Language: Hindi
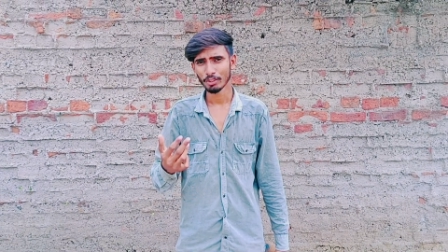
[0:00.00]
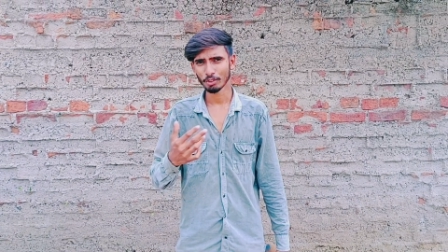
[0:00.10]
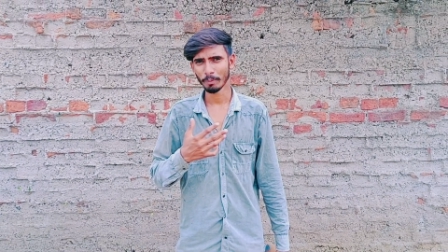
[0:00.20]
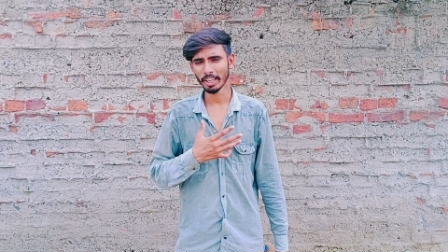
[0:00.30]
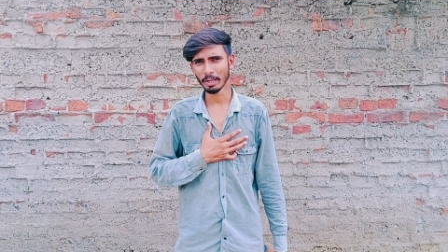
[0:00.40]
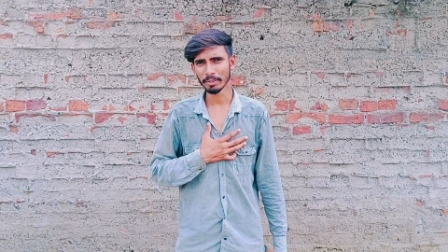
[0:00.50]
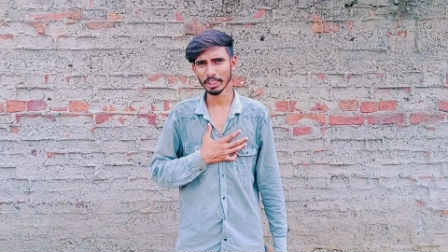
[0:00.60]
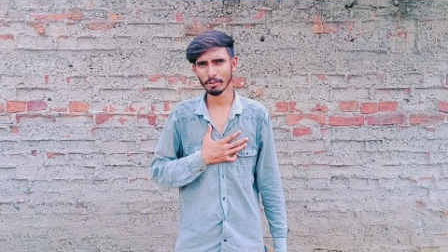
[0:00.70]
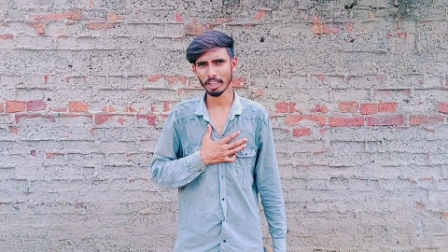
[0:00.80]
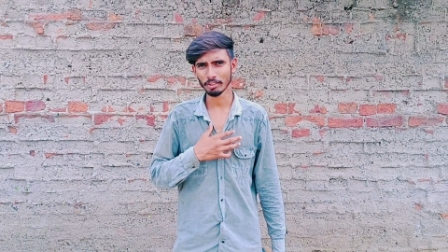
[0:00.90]
सो मेरा नाम है
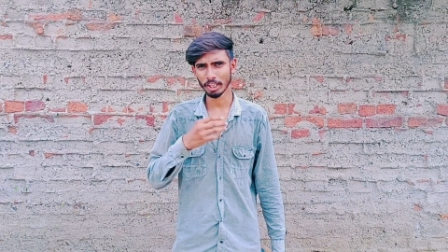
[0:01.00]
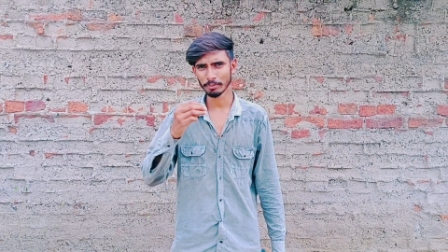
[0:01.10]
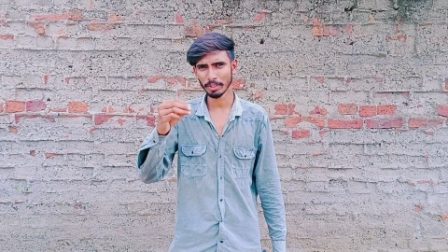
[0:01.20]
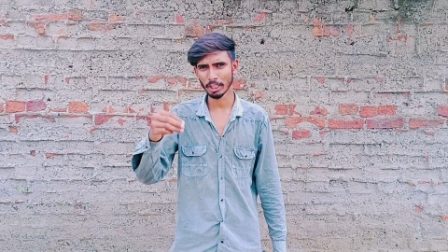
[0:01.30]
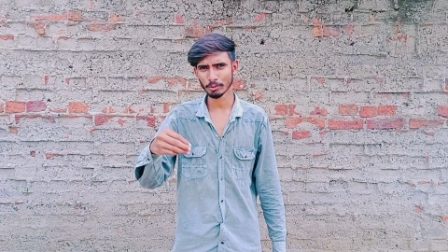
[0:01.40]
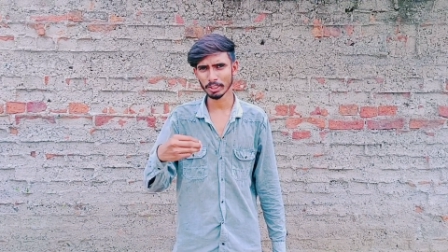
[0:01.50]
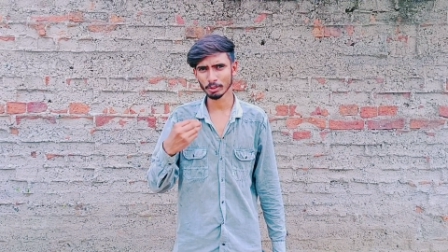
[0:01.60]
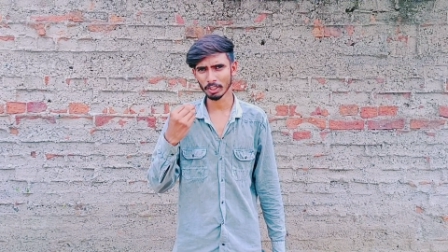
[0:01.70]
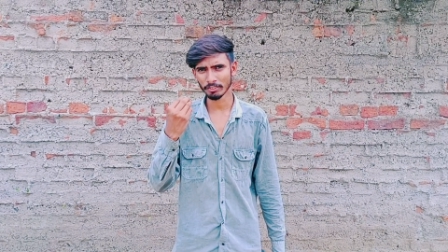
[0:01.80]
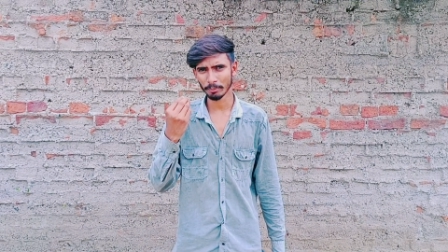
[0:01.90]
देवराज और आज फिर आज का एक
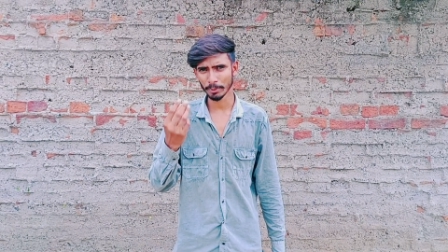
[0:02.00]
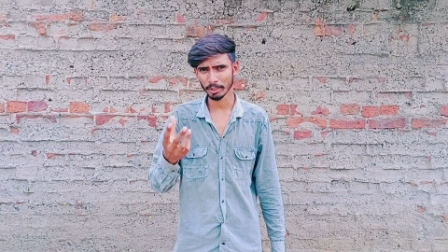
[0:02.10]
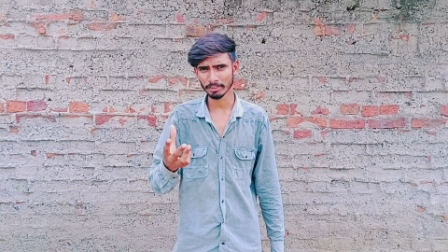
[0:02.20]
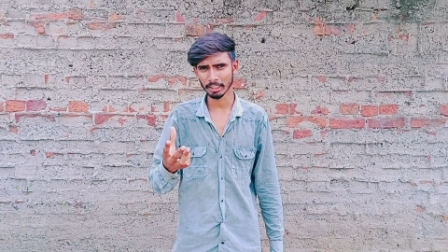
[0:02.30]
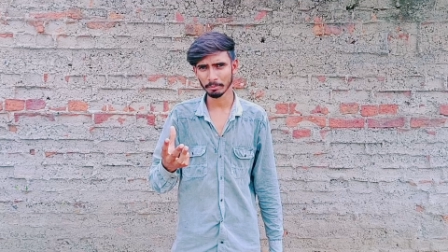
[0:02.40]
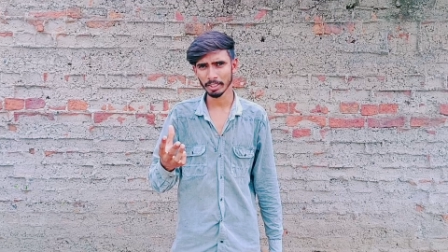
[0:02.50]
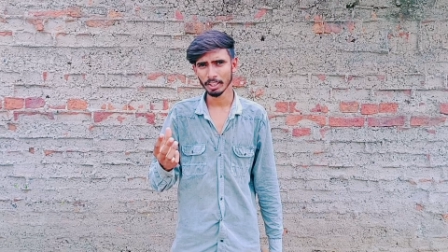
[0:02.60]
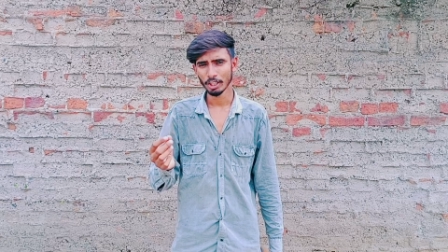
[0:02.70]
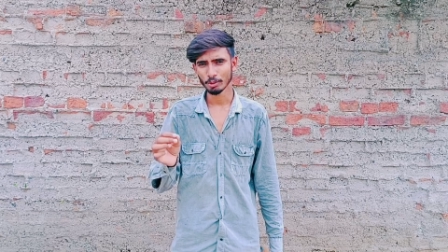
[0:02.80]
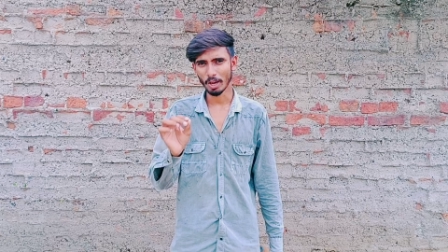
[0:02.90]
छोटा सा वीडियो के साथ में
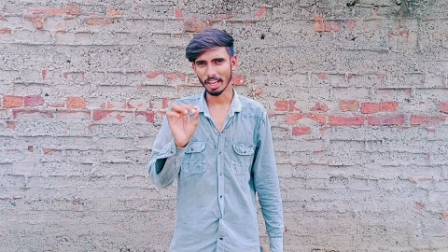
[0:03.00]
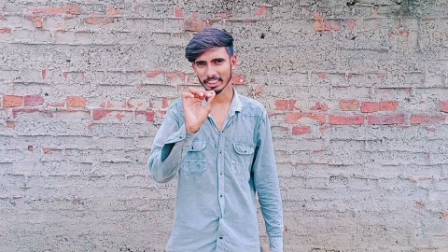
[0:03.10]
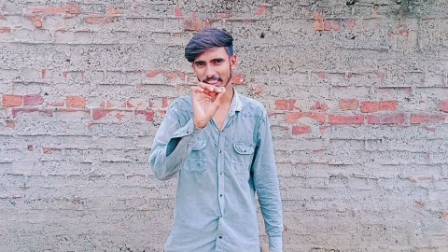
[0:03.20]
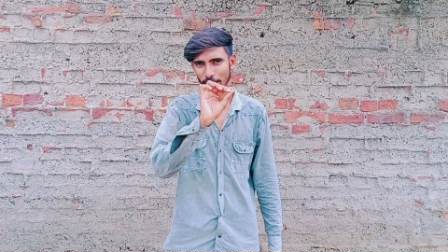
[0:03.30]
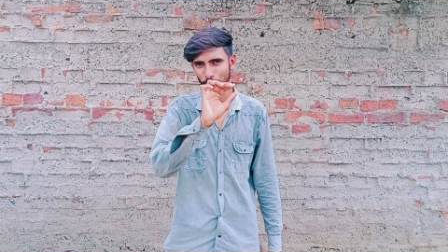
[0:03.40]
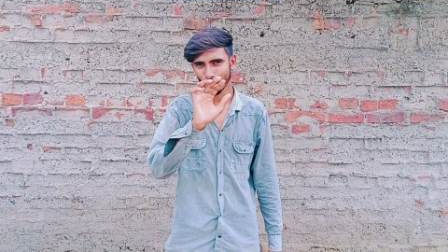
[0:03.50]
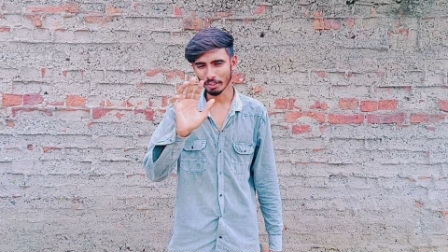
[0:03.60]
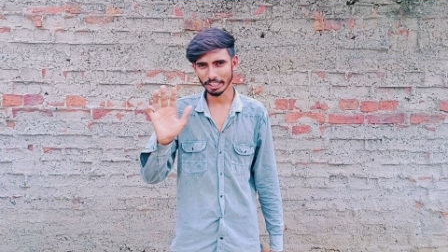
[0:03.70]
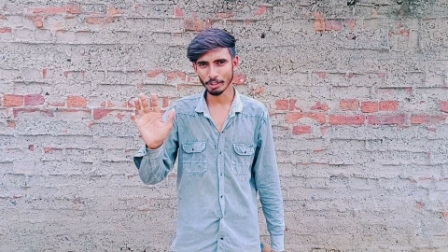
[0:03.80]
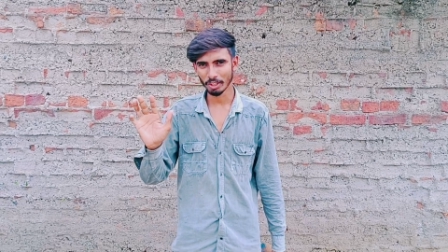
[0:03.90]
तो आज का ये ब्लॉग
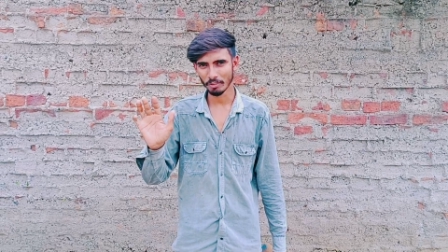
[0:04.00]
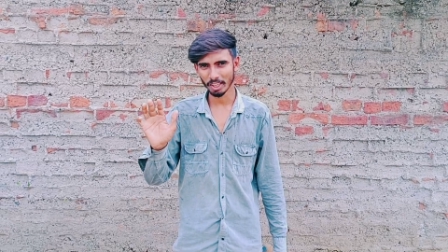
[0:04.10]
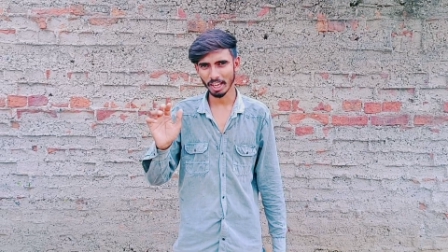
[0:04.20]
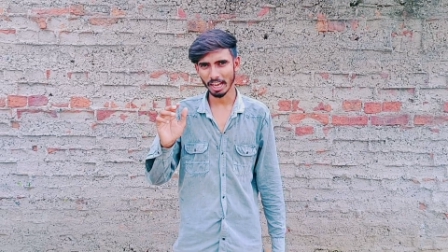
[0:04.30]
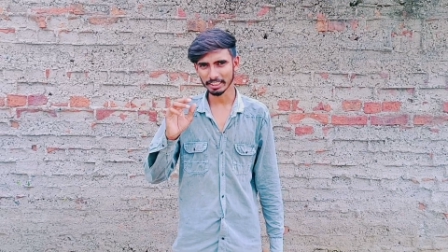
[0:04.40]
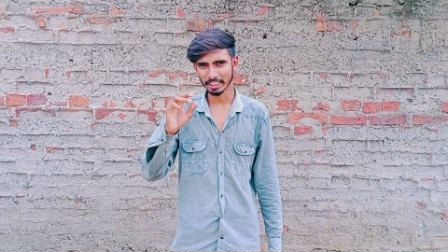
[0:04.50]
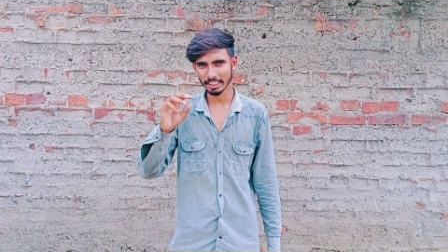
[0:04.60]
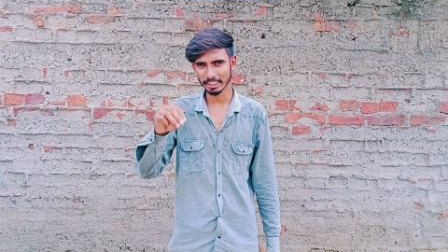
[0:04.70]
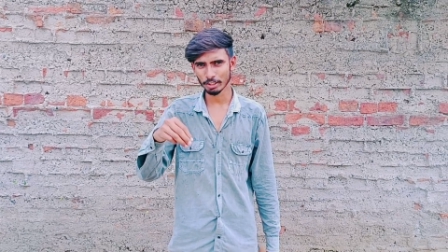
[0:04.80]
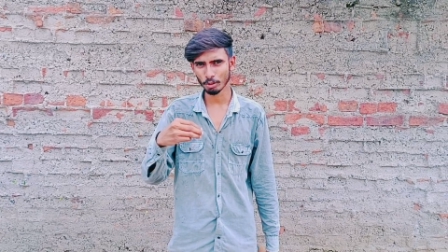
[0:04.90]
नहीं होने वाला आज का
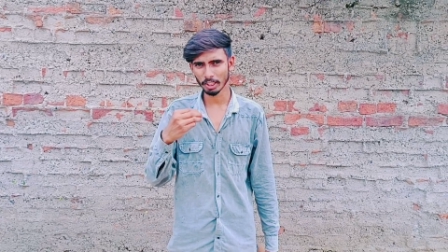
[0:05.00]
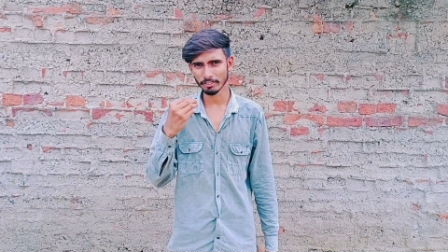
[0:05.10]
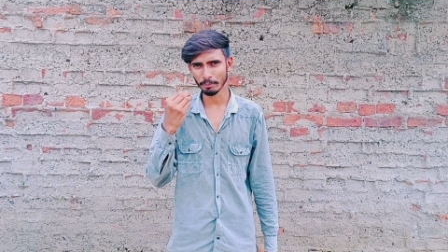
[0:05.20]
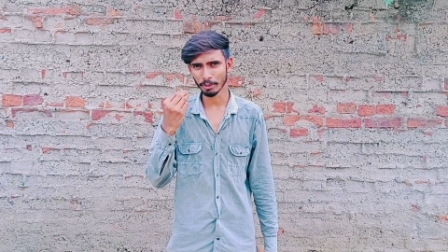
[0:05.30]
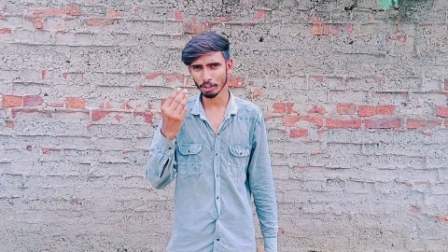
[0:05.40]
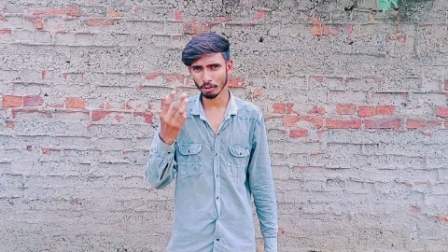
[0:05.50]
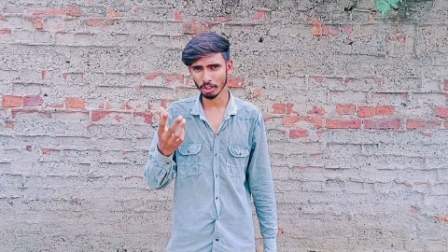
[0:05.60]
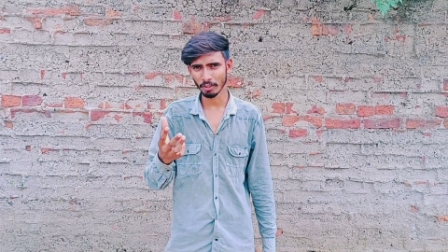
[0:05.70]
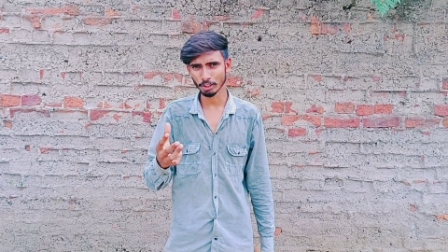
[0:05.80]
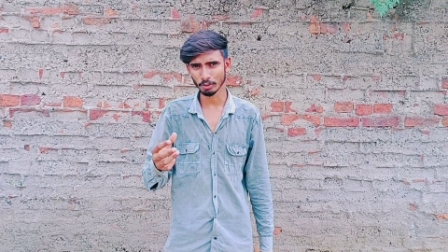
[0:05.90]
ये छोटा सा वीडियो होने
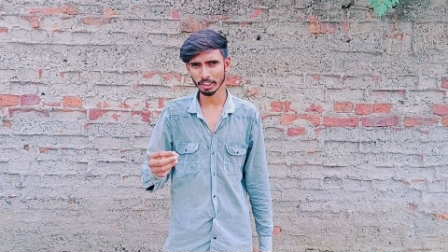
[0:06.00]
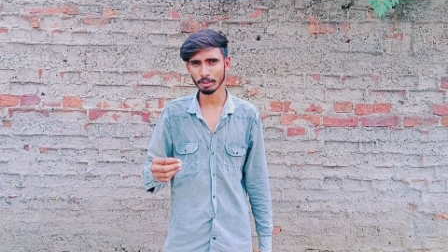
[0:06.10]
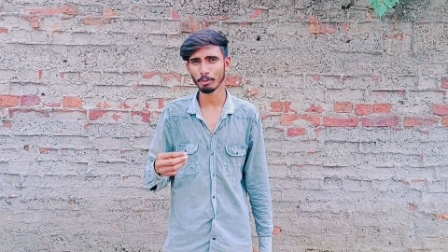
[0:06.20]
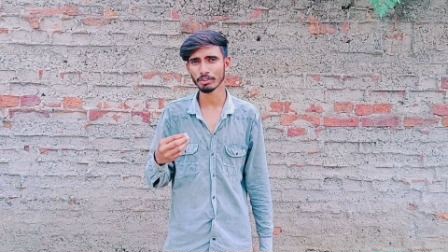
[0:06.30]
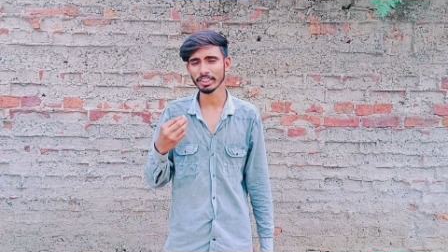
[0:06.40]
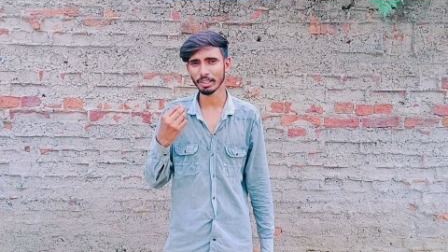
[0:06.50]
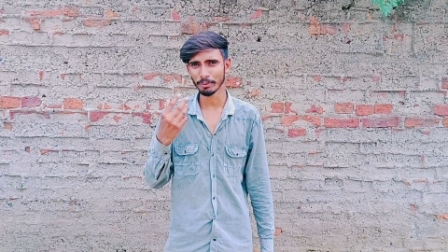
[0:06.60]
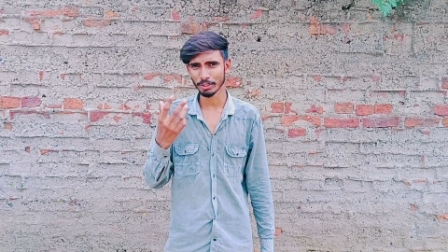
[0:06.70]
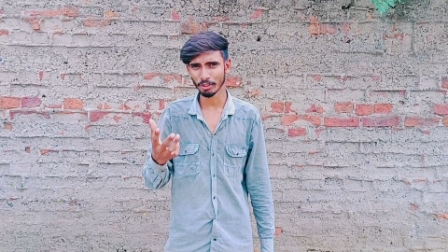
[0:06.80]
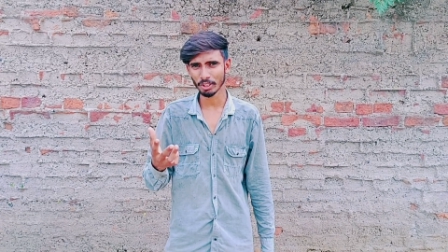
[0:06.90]
वाला जो कि अनबॉक्सिंग का
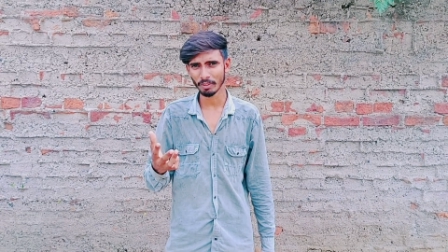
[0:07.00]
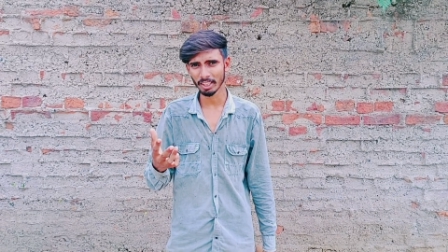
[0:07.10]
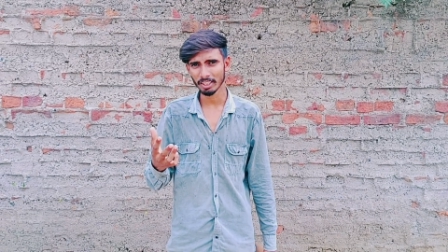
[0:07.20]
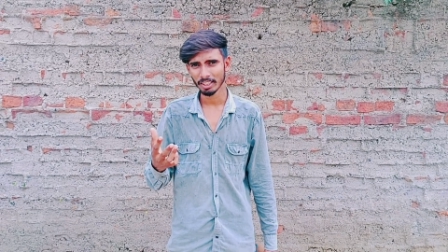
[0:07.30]
वीडियो होने वाला